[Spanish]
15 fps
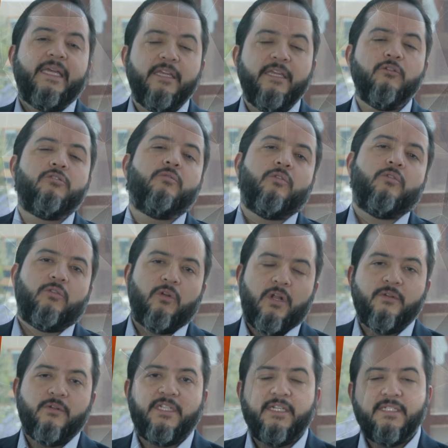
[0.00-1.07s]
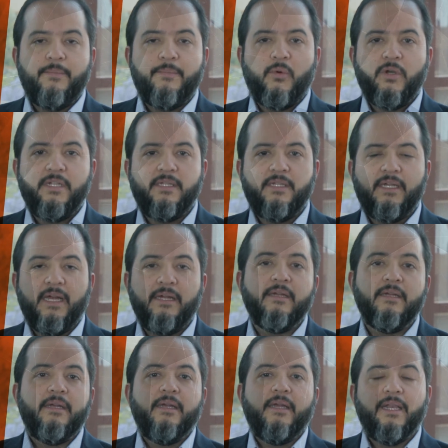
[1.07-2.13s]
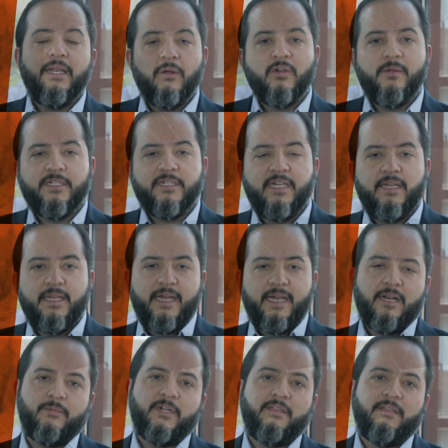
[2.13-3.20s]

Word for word: y uso un doctorado en ciencia política en la Universidad de Harvard.